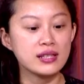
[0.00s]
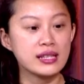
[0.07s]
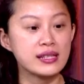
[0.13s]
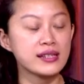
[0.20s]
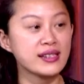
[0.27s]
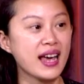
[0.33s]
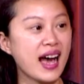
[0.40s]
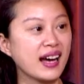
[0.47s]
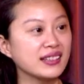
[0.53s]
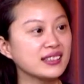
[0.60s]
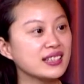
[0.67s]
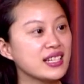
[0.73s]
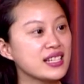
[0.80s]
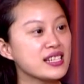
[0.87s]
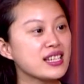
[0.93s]
底下
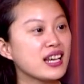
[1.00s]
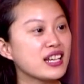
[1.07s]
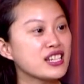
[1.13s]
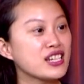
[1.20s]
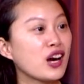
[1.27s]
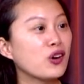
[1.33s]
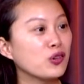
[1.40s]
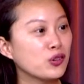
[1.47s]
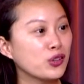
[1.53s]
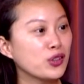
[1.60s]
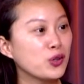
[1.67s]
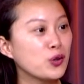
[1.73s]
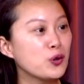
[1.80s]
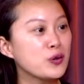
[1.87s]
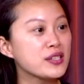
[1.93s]
的一些交流，
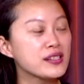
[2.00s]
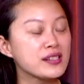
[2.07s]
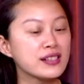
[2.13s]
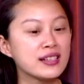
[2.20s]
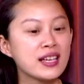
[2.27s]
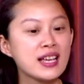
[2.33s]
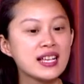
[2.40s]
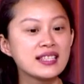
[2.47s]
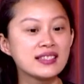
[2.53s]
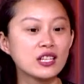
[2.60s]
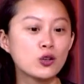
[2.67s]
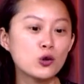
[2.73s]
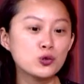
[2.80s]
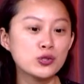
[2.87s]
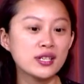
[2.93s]
或是在
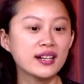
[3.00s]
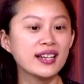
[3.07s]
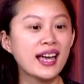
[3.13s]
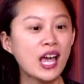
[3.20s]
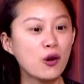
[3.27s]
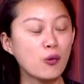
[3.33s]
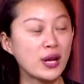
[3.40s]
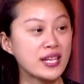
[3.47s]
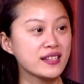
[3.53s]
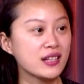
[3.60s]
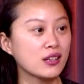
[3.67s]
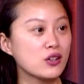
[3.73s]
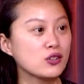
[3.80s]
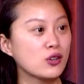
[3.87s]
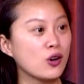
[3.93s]
工作上开玩
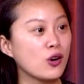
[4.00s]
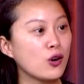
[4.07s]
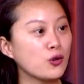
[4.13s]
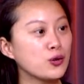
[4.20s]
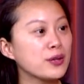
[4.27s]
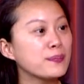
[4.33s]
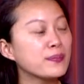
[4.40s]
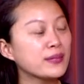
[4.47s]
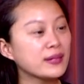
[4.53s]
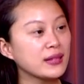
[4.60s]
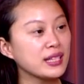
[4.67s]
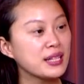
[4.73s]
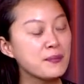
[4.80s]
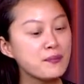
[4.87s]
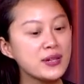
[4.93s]
笑的时候，因为
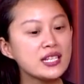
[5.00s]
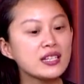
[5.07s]
毕